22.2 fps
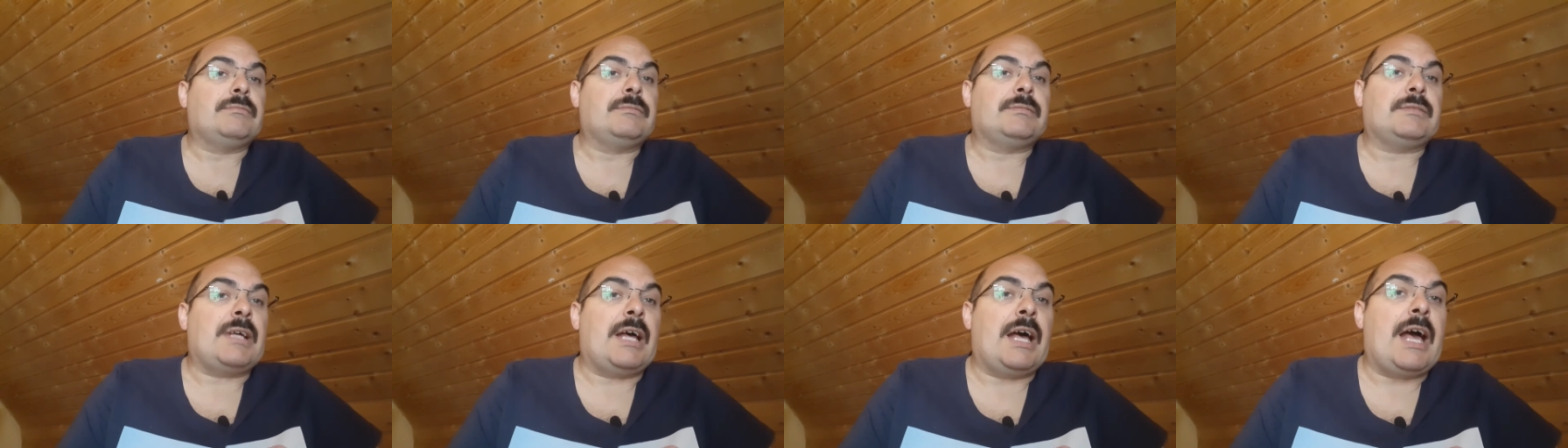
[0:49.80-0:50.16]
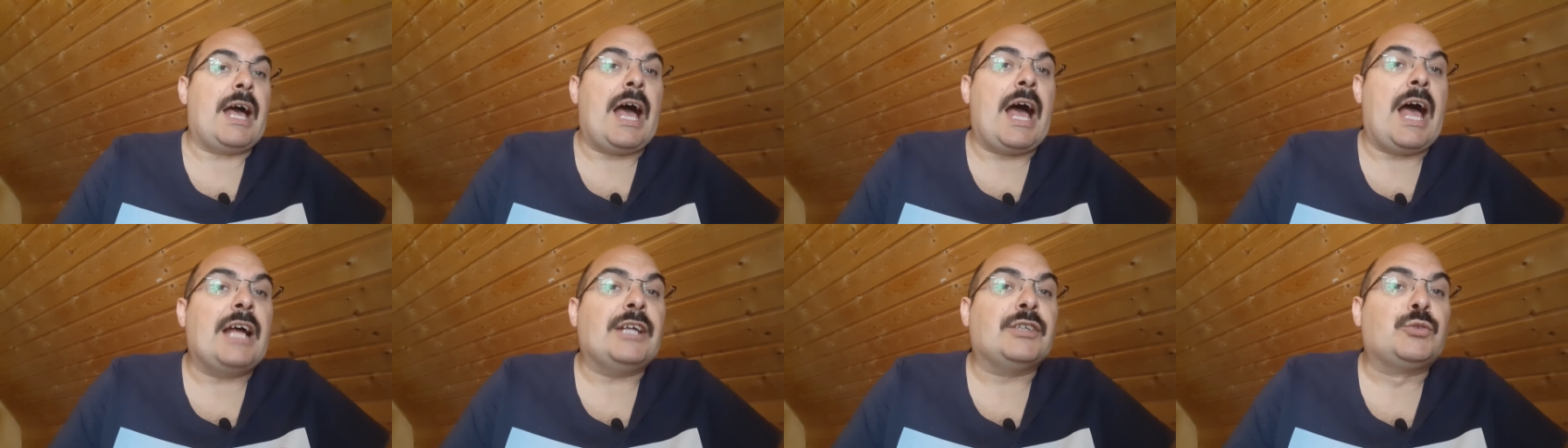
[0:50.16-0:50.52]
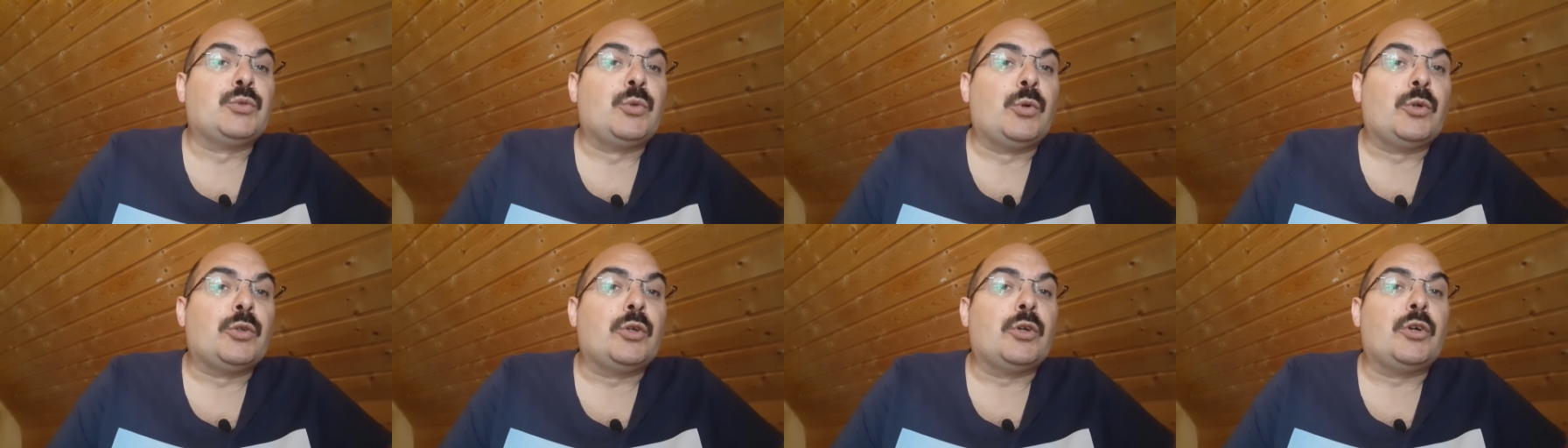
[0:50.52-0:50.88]
C'est un
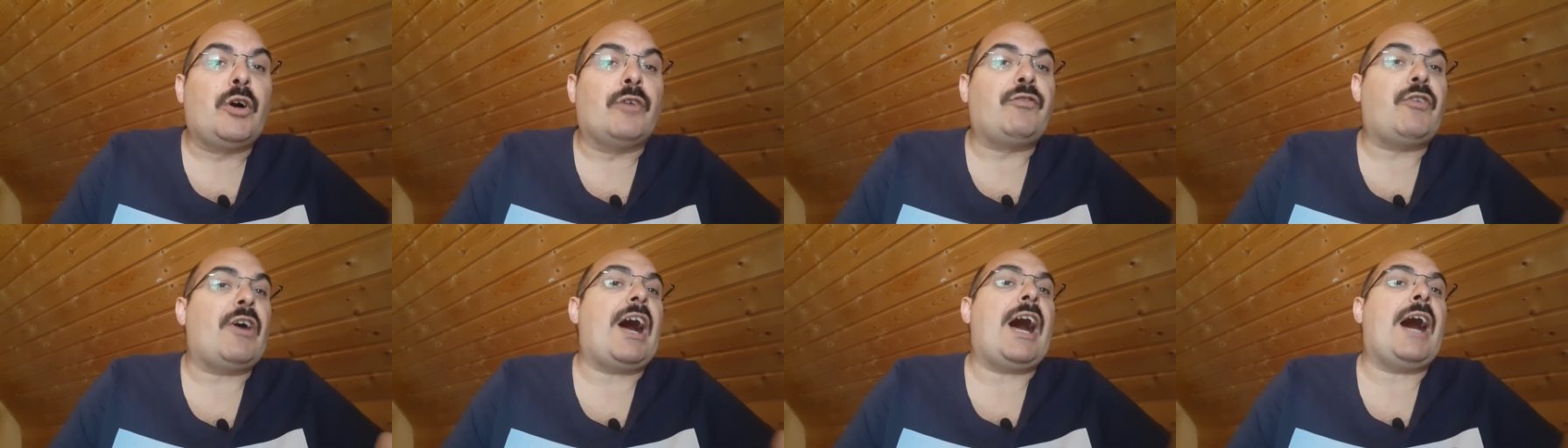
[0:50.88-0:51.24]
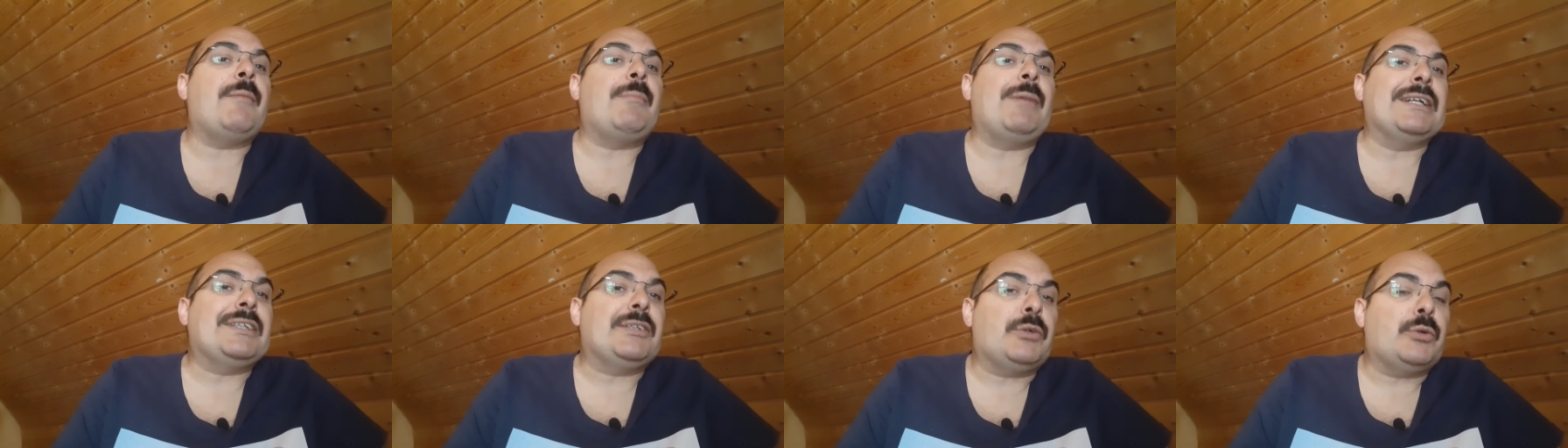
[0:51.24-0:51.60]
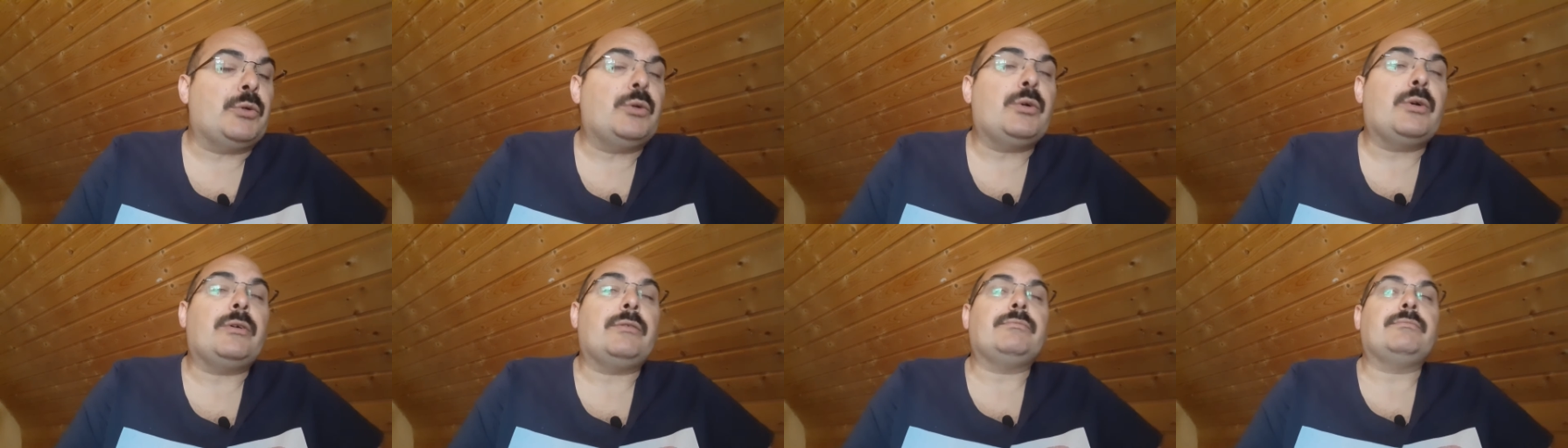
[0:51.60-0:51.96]
jour de golf
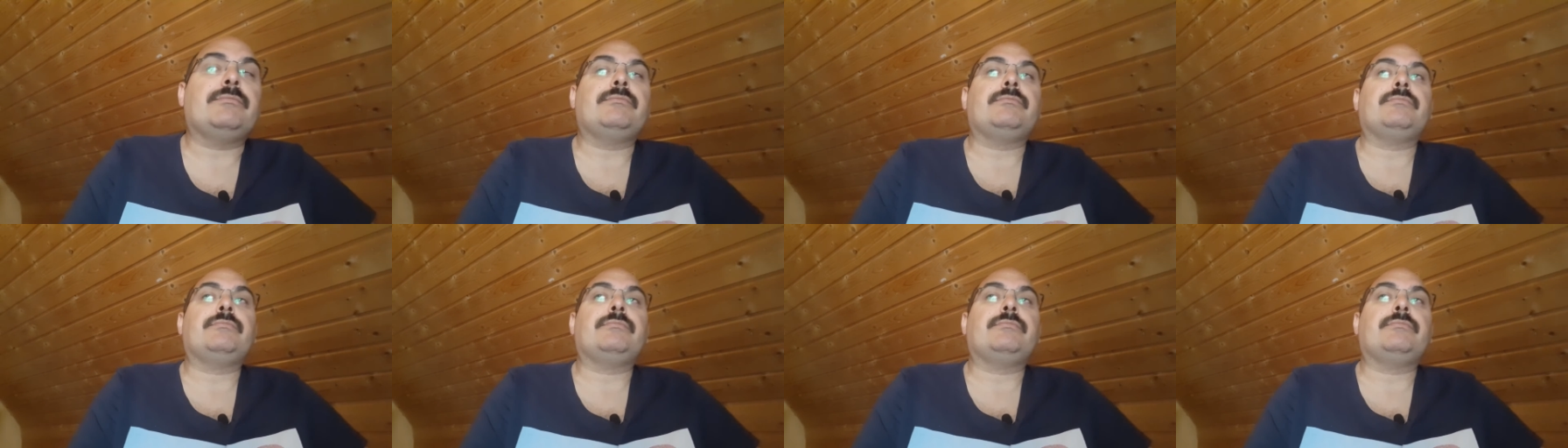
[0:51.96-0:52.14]
amateur.